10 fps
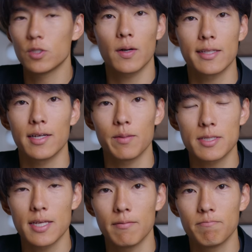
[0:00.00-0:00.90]
るわけではありま
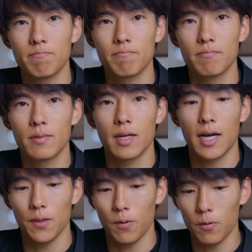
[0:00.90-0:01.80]
せん。
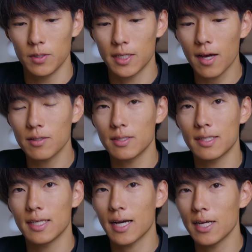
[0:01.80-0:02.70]
あの、比較
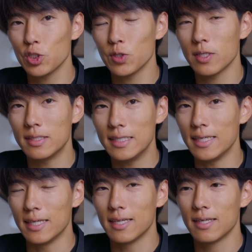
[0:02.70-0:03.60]
的カジュアル
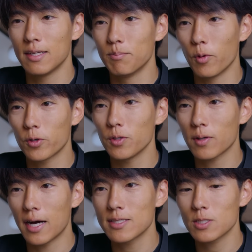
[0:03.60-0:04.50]
に僕の
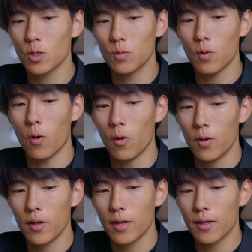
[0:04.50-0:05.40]
感想を
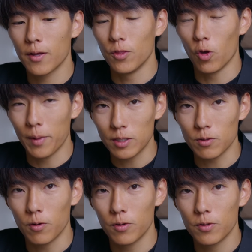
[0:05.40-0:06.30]
述べる
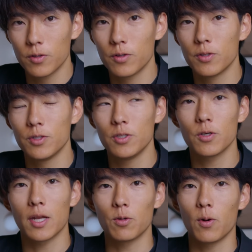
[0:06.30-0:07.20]
という
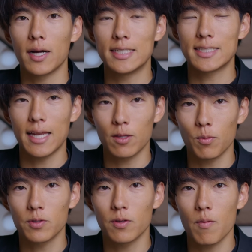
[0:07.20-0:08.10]
ような動画にしたいなと
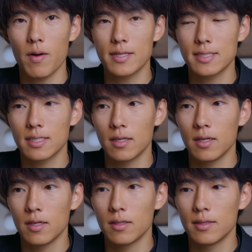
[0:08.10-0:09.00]
思っております。
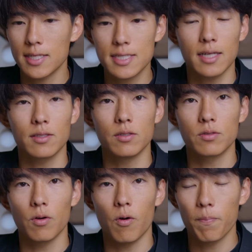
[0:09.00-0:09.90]
なぜかっていう
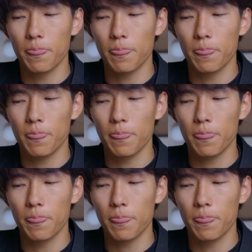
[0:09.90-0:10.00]
と、